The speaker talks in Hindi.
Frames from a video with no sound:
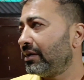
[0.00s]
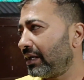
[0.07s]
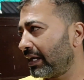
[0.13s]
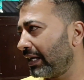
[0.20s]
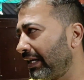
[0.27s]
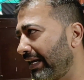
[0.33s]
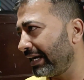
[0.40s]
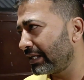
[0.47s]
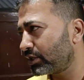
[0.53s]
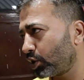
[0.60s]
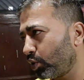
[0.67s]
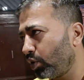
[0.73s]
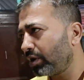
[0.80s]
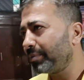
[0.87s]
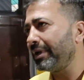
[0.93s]
ठीक है लेडीज
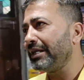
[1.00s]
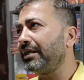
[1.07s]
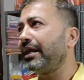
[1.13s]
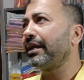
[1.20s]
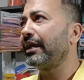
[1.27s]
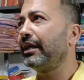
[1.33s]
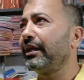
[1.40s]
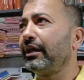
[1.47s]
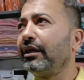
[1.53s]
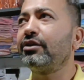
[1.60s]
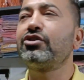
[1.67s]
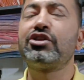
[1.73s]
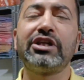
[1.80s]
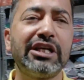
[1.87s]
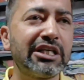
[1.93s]
लोअर मिल जाएंगी
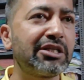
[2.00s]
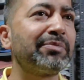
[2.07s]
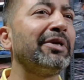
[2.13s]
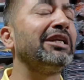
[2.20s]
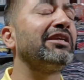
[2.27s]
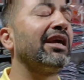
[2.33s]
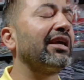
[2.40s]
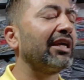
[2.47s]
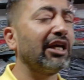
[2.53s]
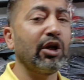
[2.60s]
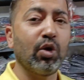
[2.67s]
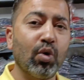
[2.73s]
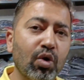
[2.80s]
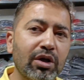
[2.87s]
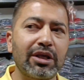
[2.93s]
जीन्स मिल जाएंगी
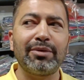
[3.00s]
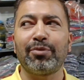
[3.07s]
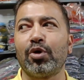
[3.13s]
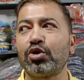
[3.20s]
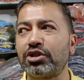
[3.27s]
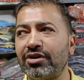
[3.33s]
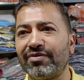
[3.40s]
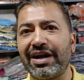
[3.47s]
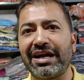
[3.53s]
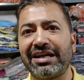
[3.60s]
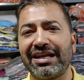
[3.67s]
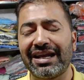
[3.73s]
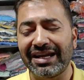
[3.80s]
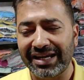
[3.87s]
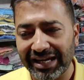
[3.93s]
लोअर की बहुत सी
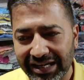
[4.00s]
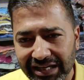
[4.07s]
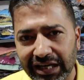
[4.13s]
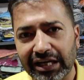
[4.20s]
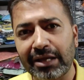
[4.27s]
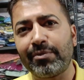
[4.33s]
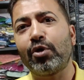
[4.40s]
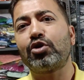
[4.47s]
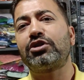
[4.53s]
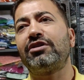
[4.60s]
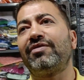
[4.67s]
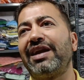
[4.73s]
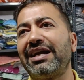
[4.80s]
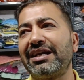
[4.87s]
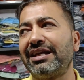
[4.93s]
वरायटी है निक्कर की बहुत
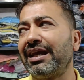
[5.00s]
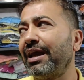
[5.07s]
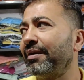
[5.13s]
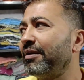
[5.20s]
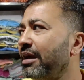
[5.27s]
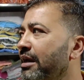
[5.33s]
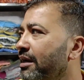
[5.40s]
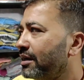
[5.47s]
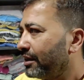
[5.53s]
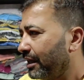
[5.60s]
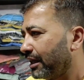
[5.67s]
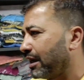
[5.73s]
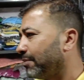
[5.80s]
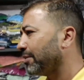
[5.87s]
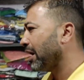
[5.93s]
सी वरायटी है
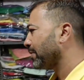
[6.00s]
ठीक है